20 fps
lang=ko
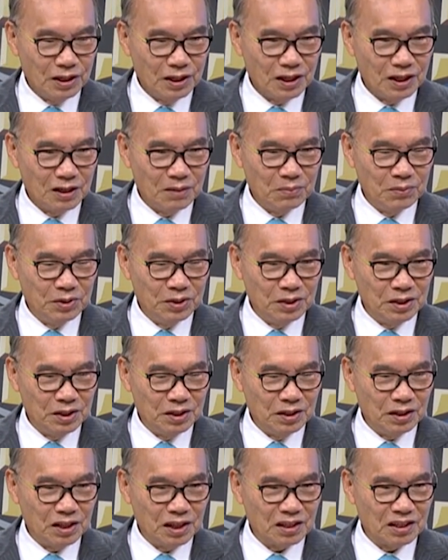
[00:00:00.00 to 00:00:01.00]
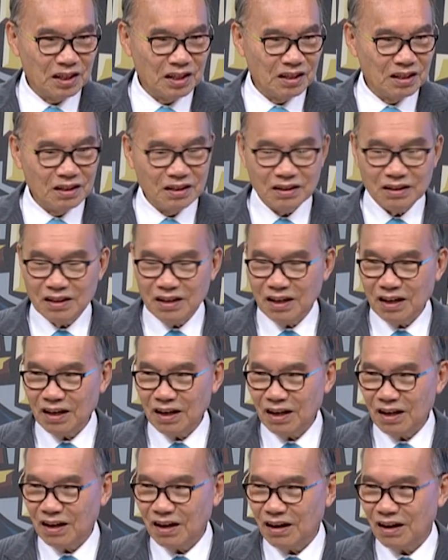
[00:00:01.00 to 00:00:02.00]
나머지는 다 자기
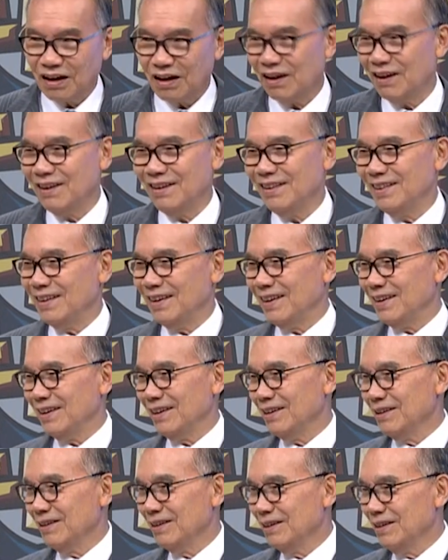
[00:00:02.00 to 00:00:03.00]
거냐? 아니다. 이게.